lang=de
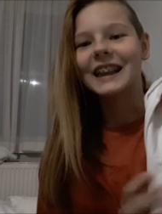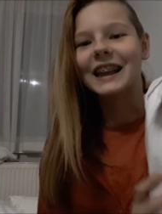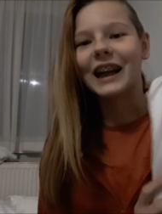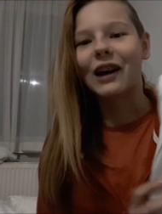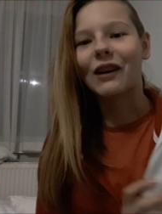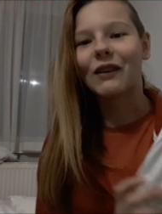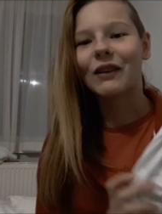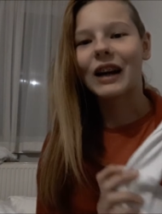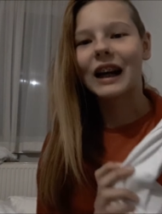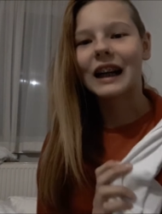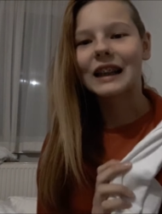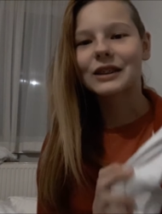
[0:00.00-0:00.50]

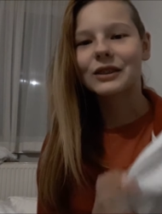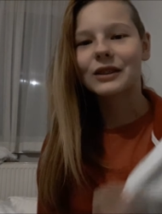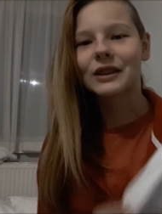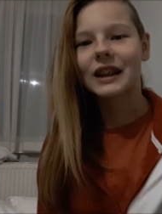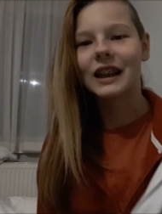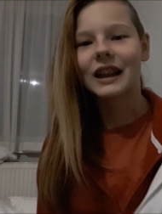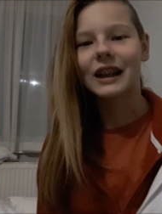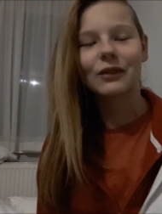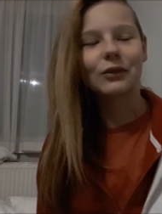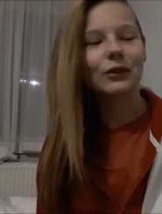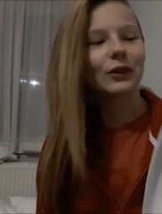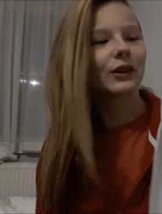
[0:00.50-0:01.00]
Ja, also
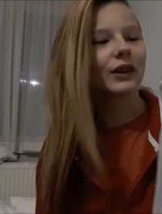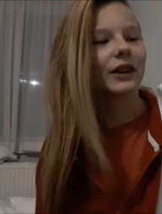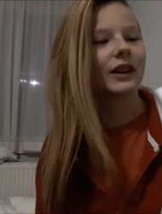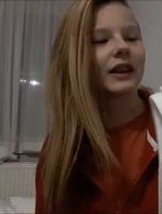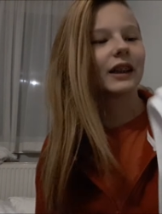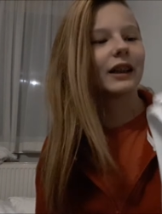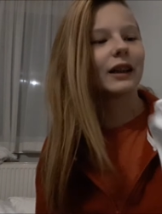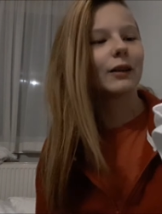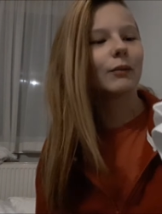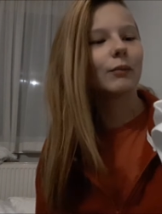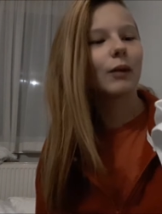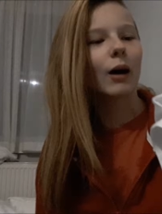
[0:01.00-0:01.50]

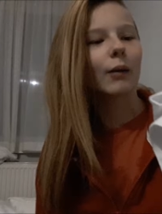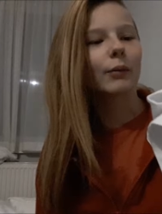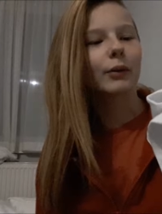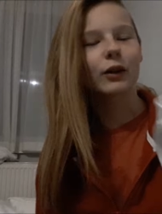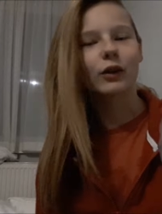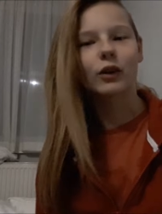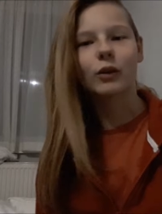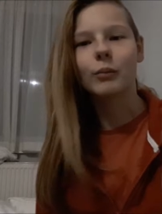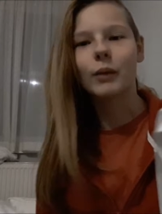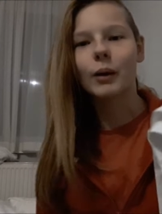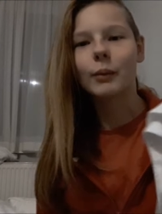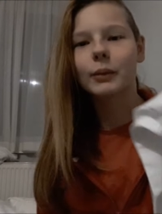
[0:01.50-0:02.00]
davon ähm, habe
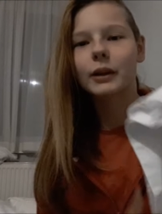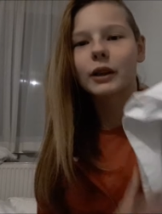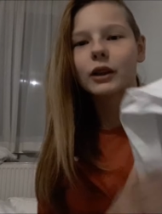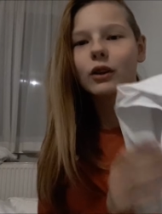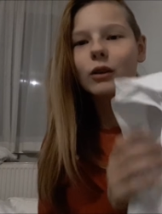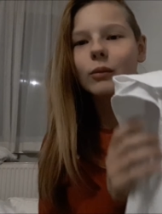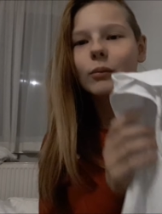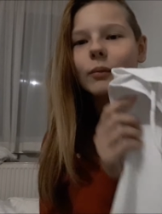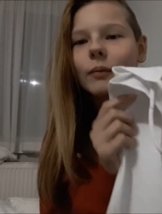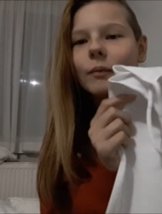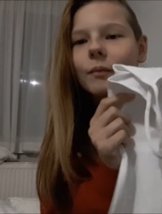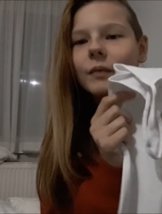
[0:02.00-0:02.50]
ich auch noch mehr
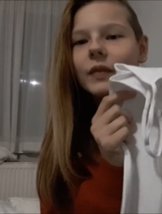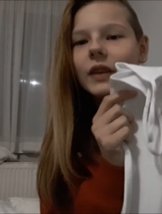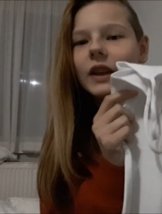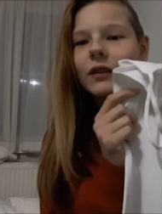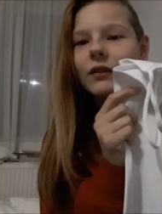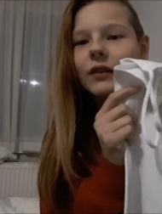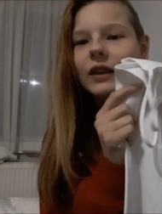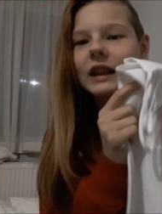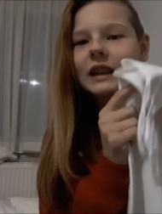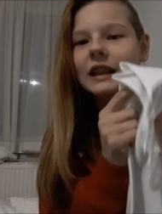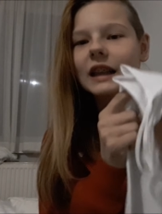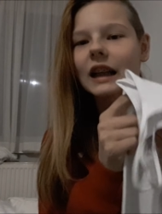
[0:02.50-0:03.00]
mitgenommen.
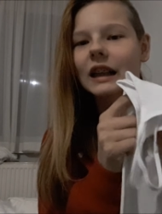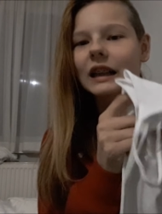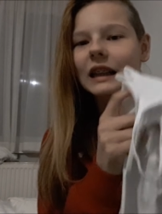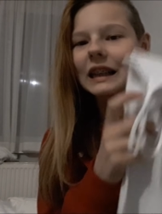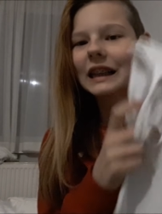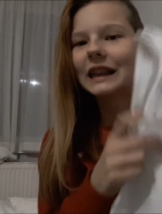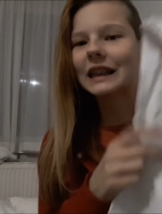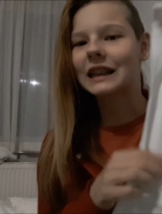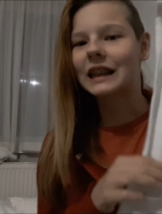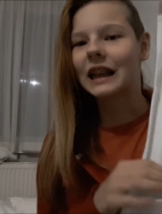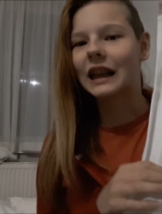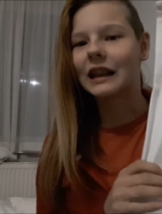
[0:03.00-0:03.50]
Wie
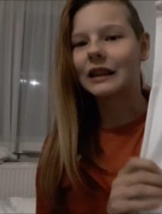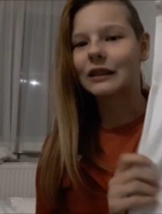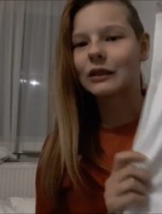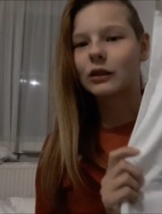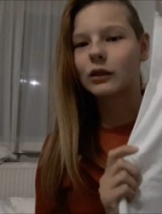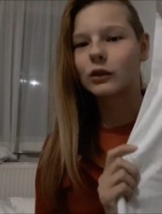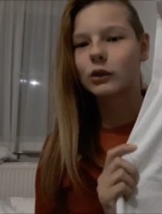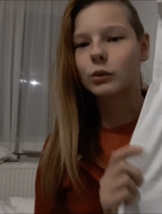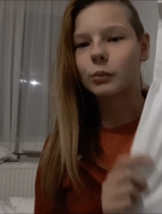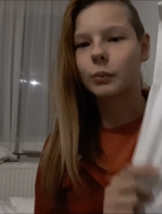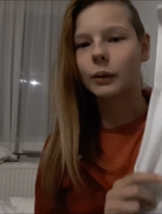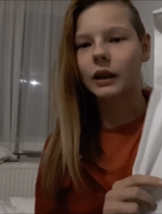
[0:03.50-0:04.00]
gesagt, die sind
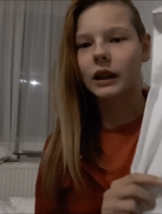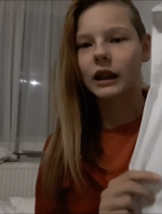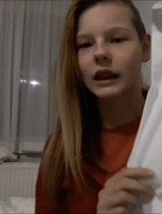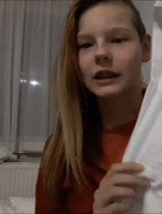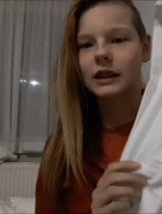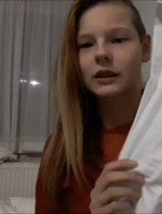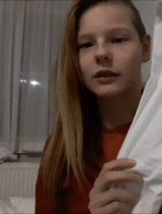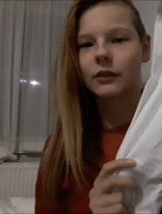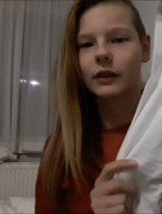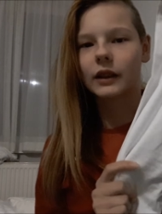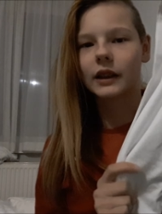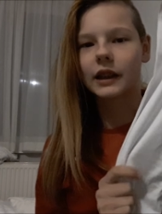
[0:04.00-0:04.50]
halt super
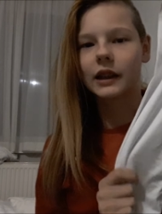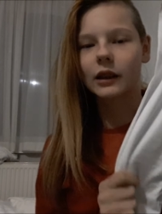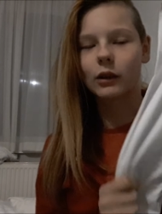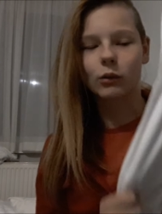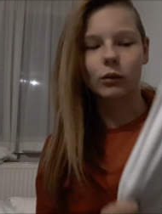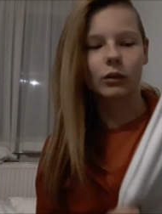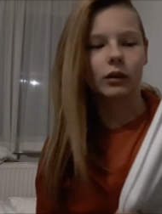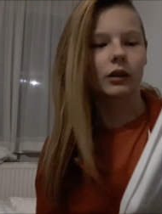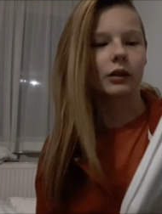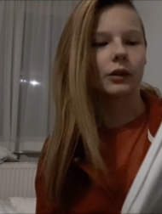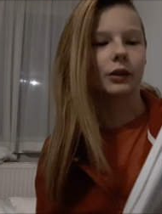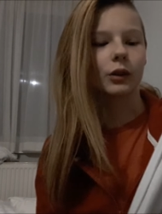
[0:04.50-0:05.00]
klasse, weil die
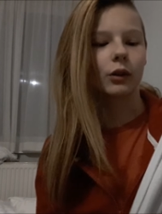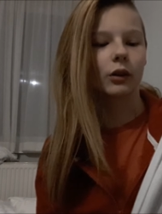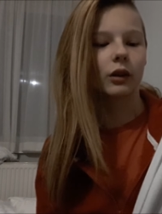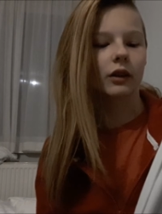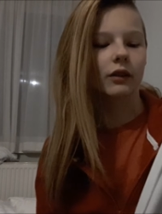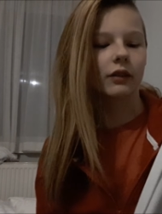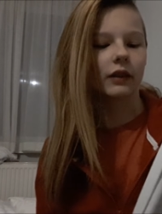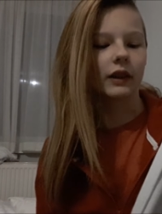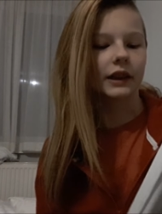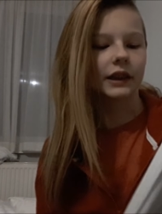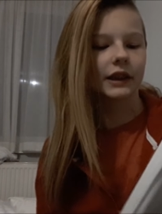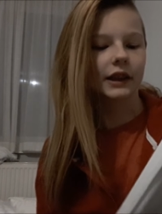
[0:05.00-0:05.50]
auch äh,
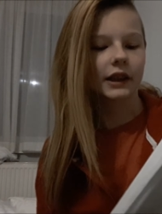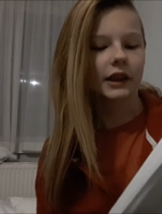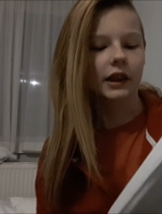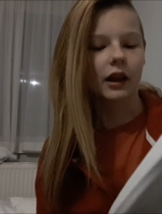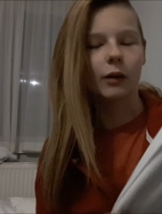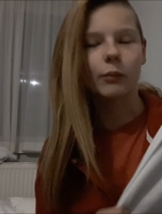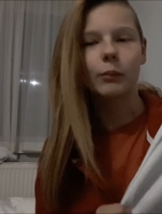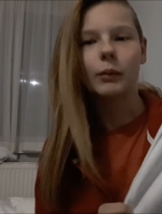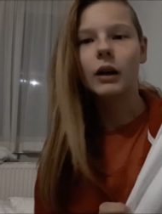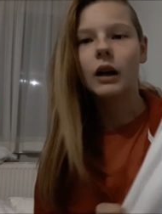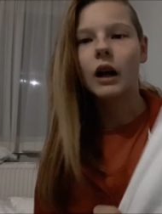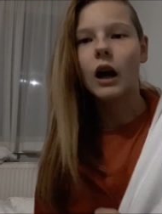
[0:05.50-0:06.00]
tolle Qualität
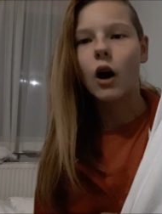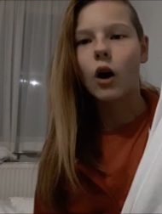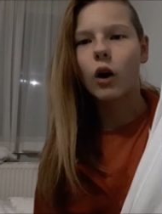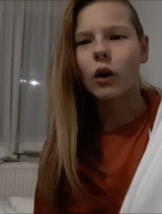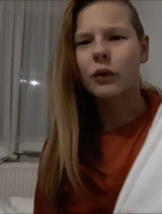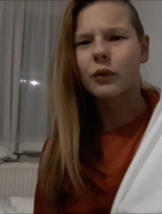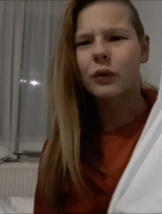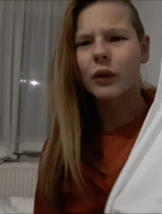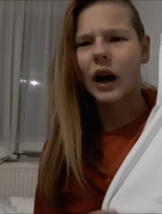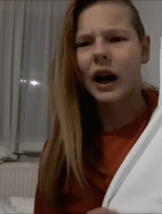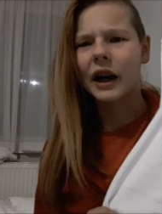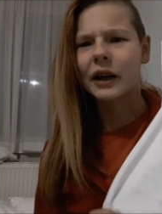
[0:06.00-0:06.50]
haben.
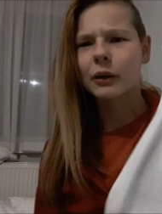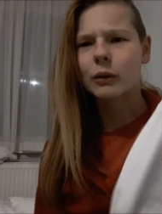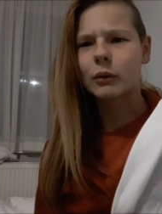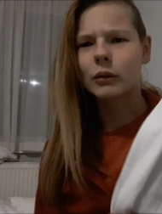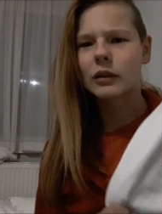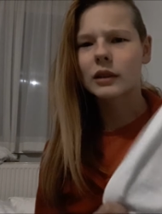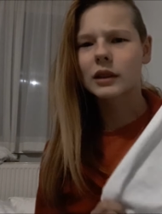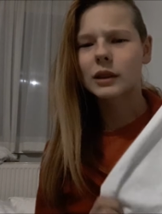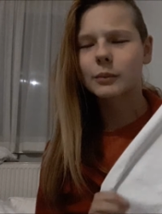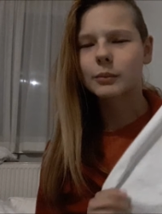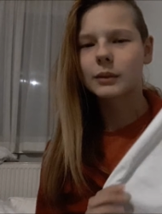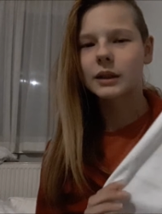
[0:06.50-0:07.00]
Und für 1,70
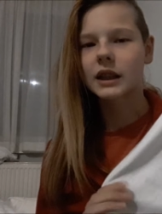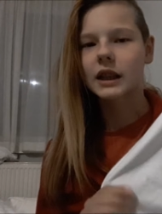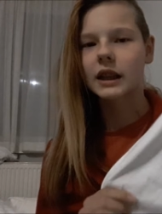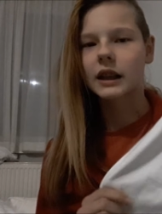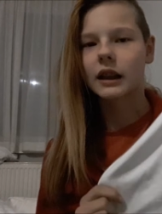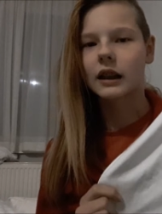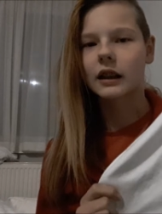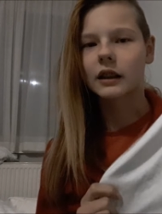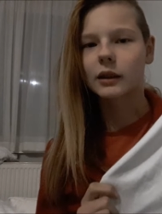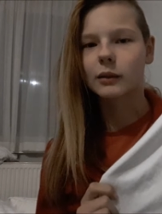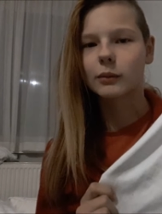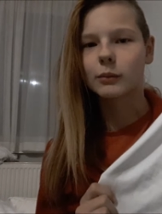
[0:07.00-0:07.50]
Euro
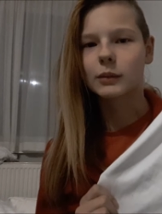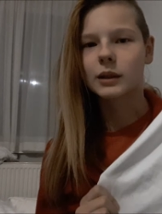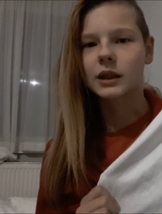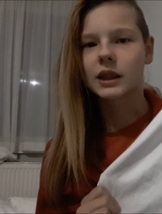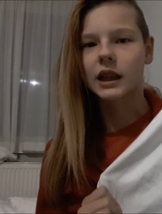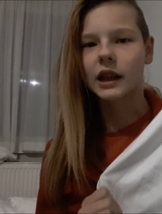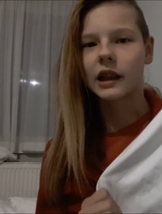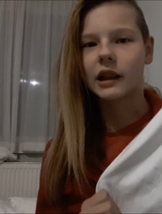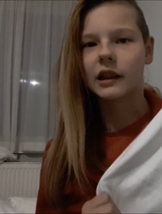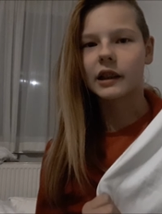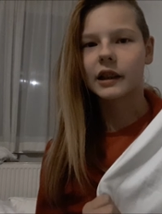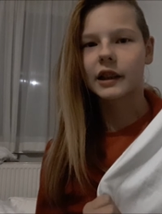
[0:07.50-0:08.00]
gerade im
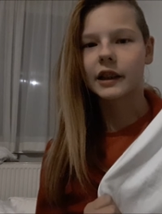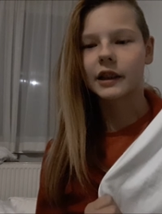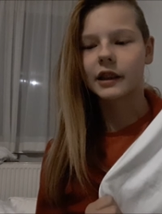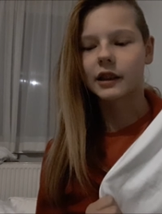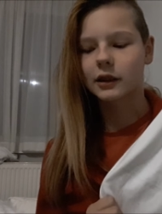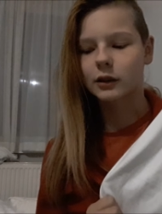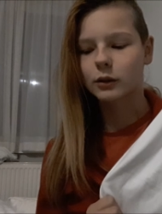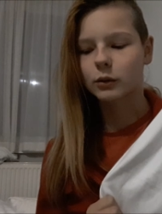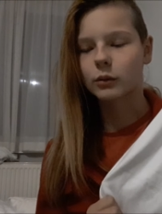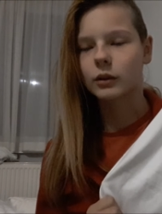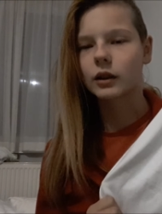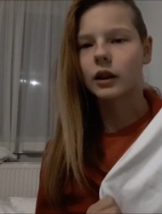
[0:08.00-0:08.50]
Sale geht
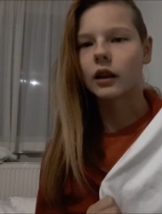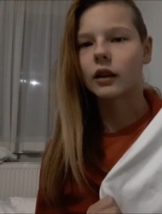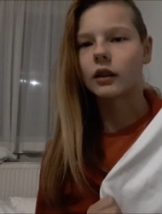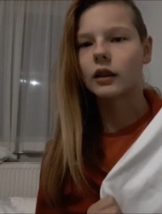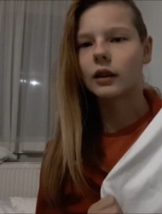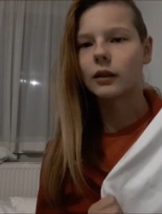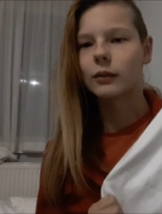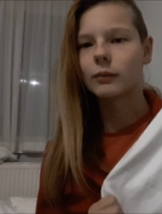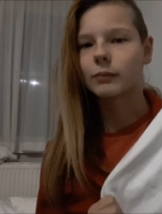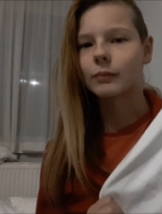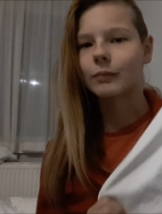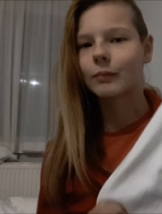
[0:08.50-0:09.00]
das total.